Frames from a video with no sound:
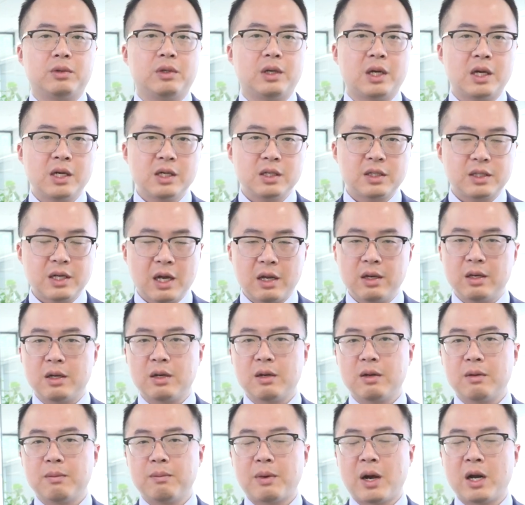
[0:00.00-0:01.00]
零三
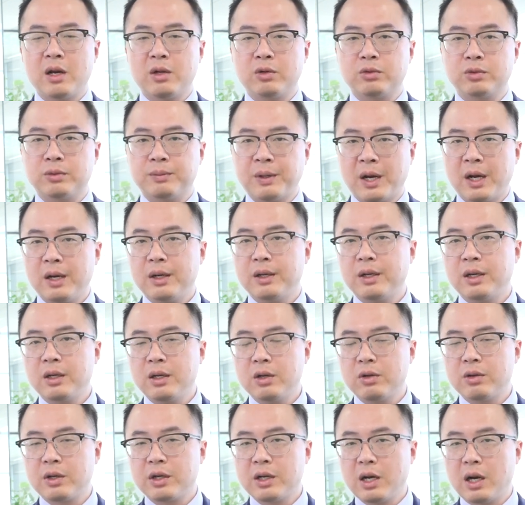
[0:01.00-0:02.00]
八六五八零
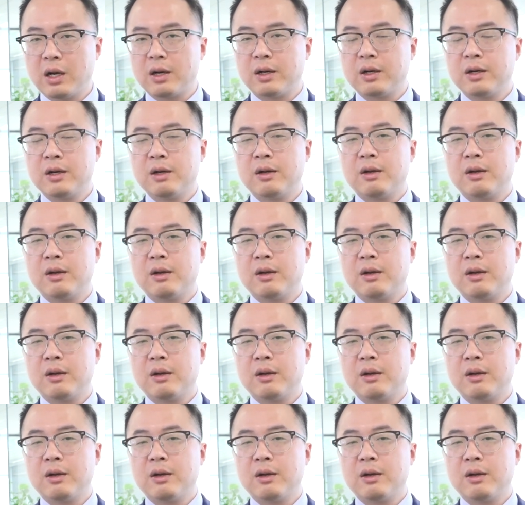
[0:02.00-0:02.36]
六零二